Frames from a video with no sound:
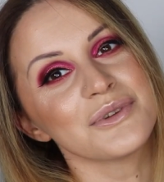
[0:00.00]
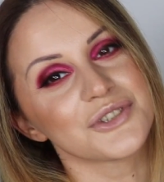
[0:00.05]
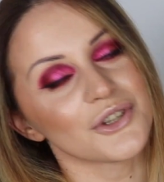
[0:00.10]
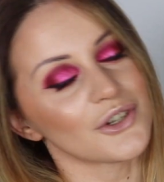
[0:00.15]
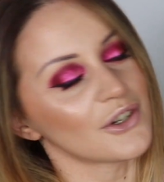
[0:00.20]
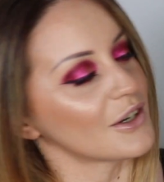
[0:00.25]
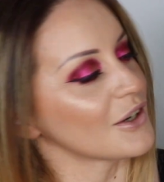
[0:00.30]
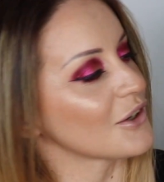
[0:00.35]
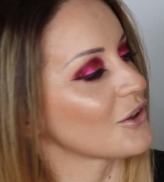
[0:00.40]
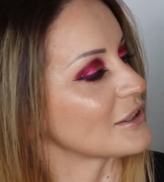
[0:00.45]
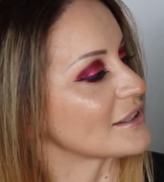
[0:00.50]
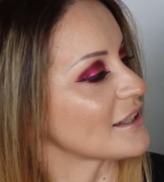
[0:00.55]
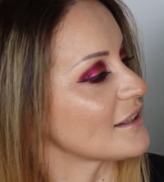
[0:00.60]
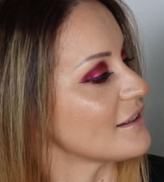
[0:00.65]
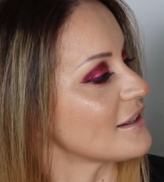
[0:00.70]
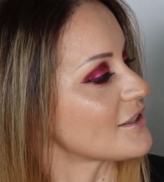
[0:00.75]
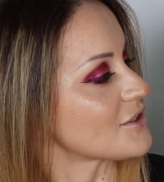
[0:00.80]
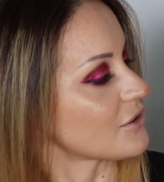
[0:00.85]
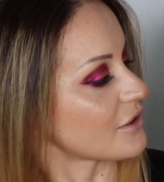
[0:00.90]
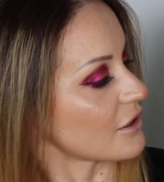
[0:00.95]
Mi sono accorta
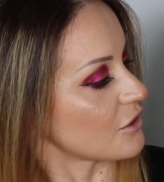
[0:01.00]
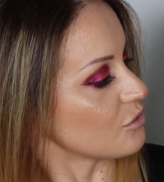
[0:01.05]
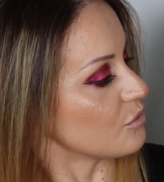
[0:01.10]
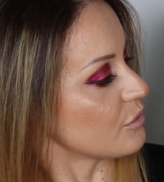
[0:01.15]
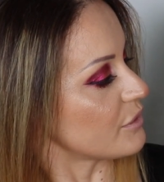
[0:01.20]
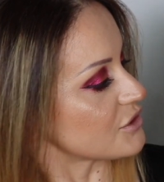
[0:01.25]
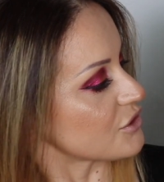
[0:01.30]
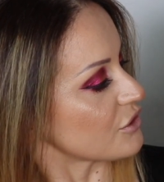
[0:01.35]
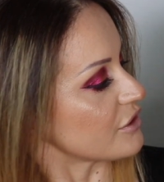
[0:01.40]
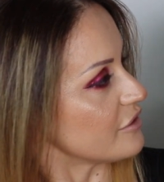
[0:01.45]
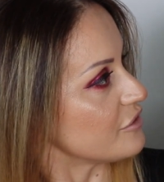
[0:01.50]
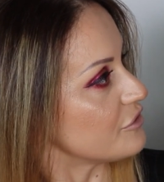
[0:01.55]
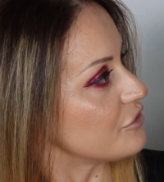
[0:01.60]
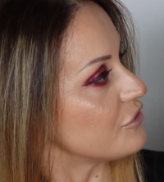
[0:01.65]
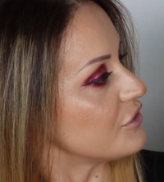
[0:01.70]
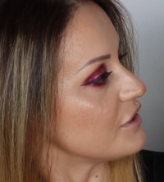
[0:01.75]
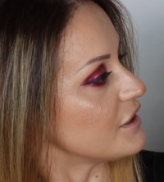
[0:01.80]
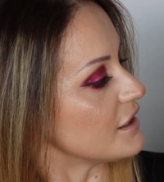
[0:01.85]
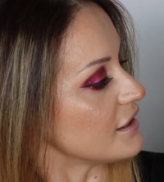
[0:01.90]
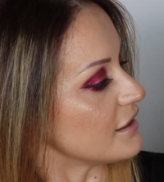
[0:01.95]
adesso che comunque sono in
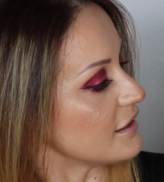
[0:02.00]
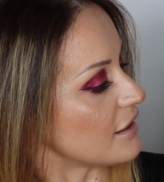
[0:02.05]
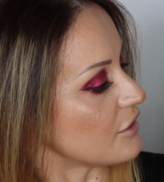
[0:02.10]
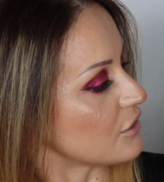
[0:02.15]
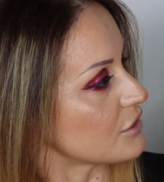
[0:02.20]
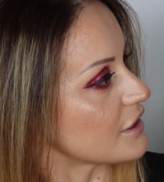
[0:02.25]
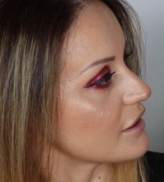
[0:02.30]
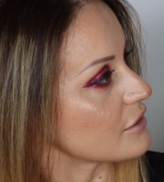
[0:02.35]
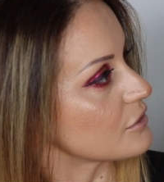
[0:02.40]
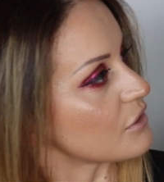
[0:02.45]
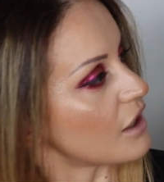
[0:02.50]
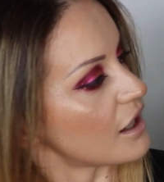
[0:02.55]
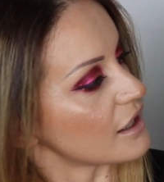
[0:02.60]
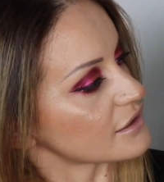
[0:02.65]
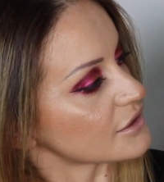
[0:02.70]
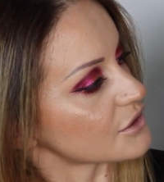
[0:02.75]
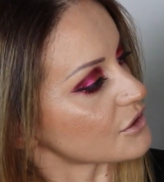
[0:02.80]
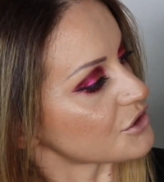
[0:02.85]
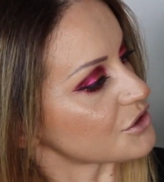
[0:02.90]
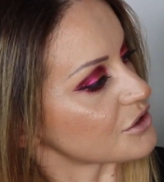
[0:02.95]
fila, 1, 3,
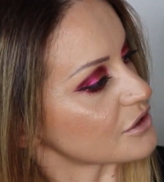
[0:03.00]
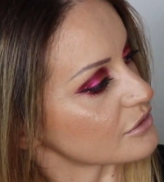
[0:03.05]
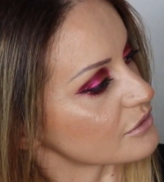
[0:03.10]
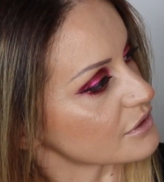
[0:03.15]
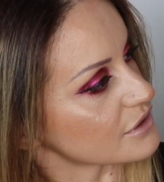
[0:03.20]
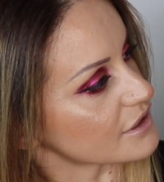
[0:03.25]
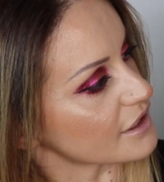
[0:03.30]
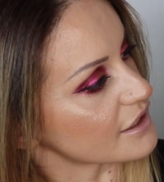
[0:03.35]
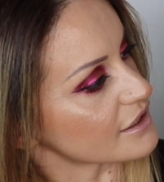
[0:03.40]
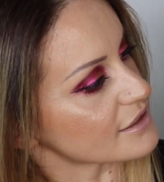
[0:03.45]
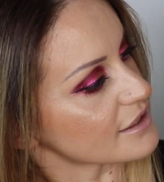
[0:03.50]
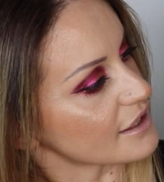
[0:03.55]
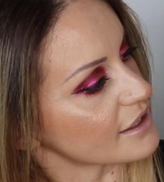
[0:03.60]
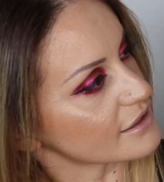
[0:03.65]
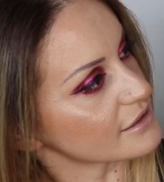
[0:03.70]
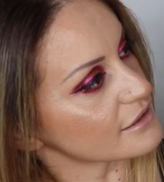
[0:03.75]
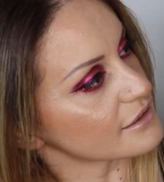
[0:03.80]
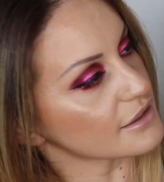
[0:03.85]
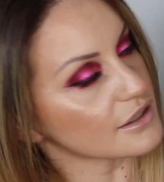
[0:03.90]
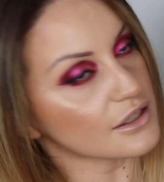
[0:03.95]
4, 5, 6,
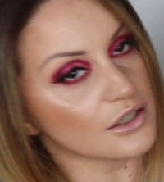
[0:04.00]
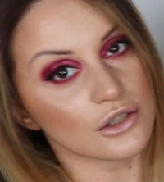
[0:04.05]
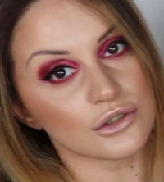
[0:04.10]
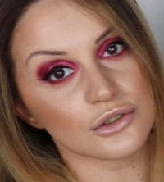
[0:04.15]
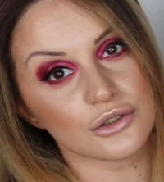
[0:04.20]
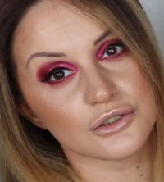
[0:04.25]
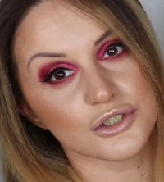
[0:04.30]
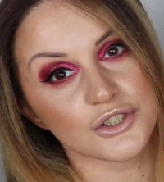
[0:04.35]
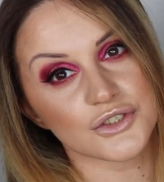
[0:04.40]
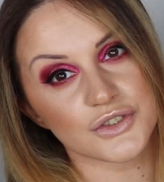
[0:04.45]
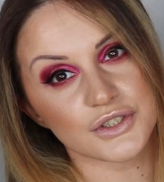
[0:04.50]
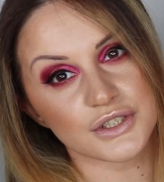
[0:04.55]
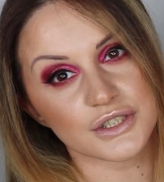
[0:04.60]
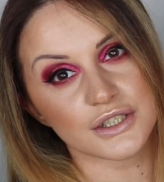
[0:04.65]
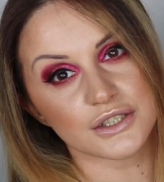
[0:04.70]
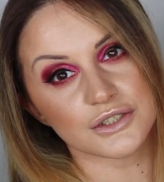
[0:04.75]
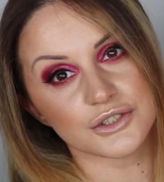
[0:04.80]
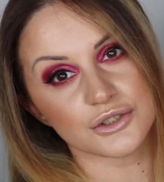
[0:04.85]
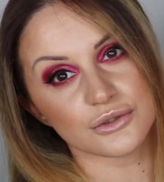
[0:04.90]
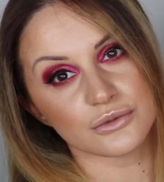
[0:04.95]
7, 8, 9,
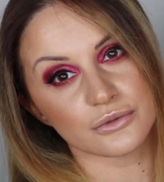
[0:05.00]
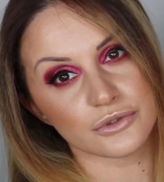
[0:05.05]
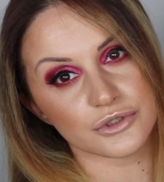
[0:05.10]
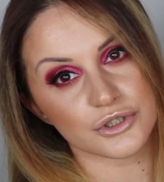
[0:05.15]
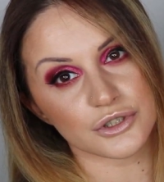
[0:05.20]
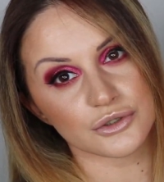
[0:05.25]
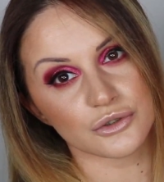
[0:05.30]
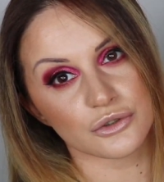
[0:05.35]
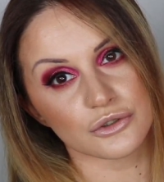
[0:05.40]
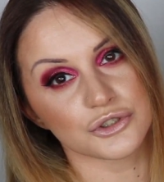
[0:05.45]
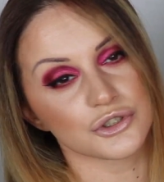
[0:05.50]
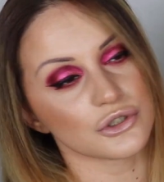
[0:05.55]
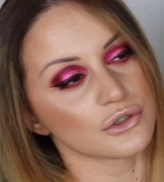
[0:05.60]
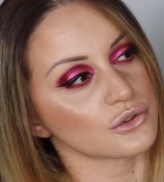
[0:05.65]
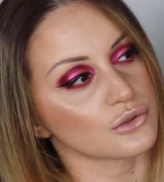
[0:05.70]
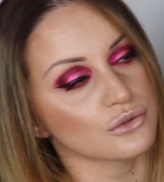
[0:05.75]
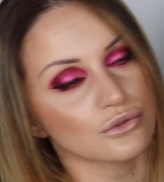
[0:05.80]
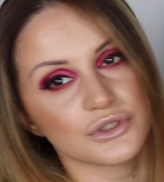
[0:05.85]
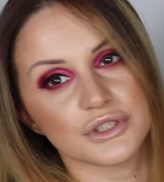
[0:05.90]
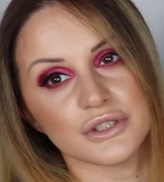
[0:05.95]
10, 11, 12,
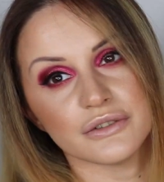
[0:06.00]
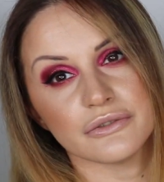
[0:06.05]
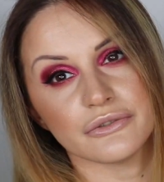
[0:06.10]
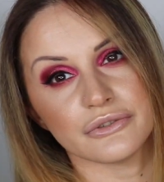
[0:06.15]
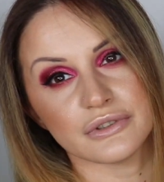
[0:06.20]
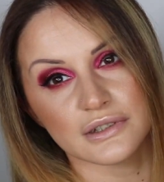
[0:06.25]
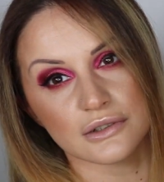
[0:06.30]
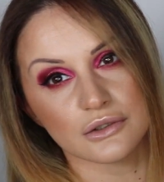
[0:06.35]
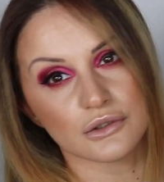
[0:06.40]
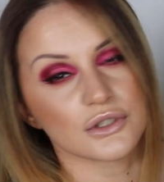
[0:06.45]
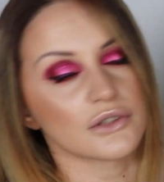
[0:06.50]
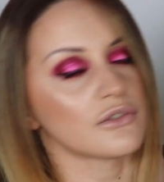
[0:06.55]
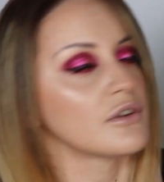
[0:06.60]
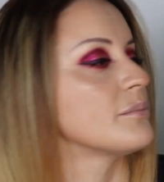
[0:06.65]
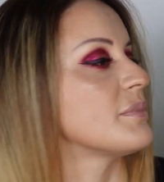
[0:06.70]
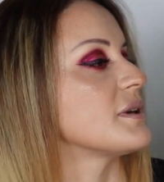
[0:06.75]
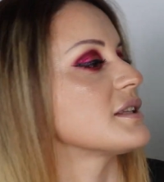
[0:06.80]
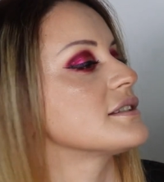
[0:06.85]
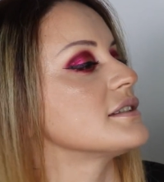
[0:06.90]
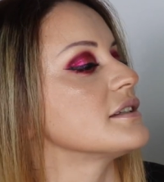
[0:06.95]
sono tutti in fila, non devo
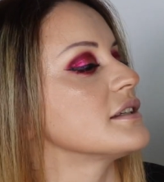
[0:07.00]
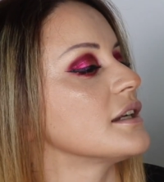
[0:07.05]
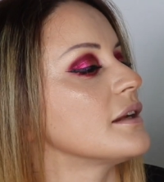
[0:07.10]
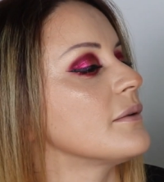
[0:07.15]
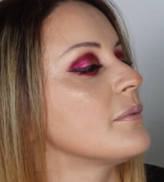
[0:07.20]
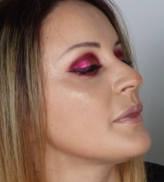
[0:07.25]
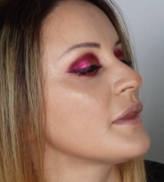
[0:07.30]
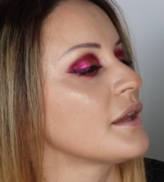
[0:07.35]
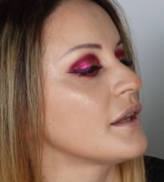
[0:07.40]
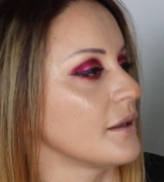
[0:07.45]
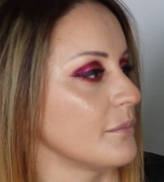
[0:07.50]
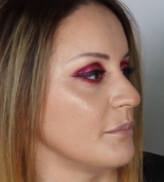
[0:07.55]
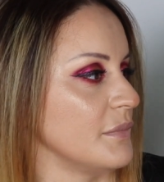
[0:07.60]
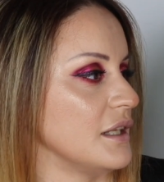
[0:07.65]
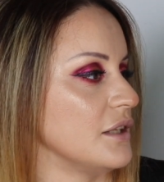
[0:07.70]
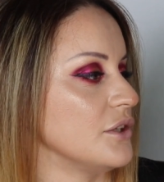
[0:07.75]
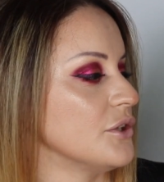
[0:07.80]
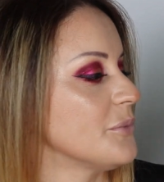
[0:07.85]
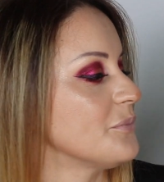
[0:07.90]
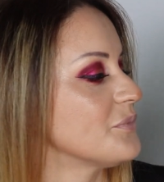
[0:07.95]
impazzire,
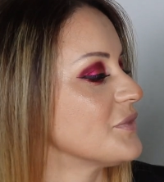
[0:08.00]
meglio.